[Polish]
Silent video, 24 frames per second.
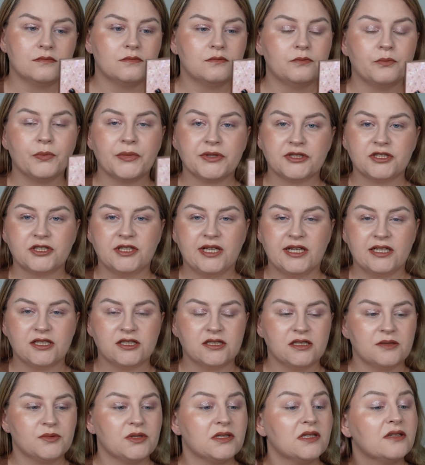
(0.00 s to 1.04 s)

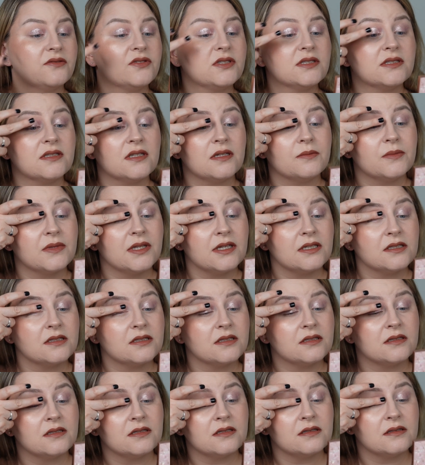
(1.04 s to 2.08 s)
mocniejszy, przede wszystkim też
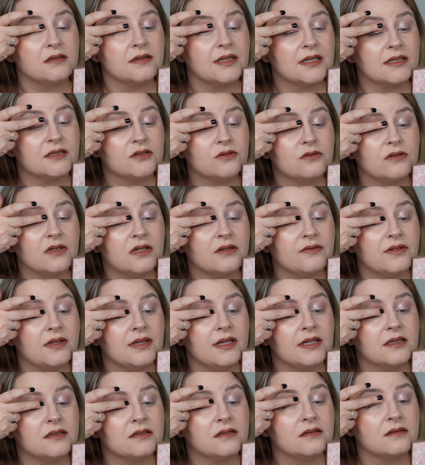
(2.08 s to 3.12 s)
e, teksturę
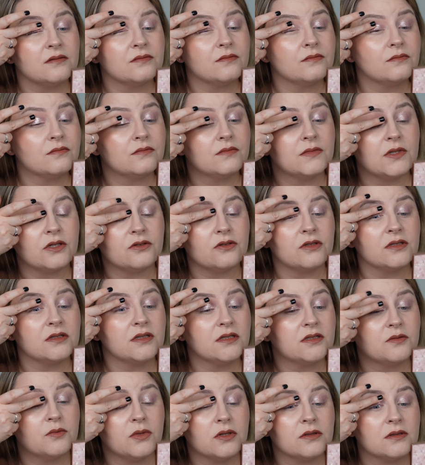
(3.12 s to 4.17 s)
widać no,
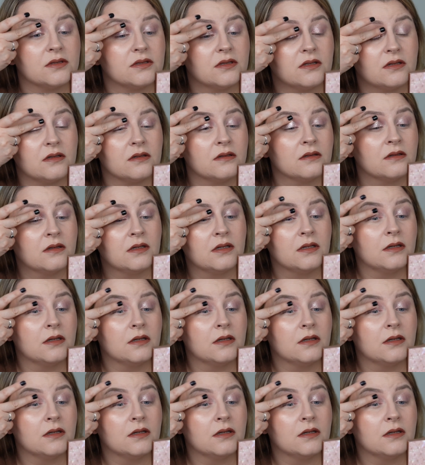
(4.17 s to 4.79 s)
dosyć mocno.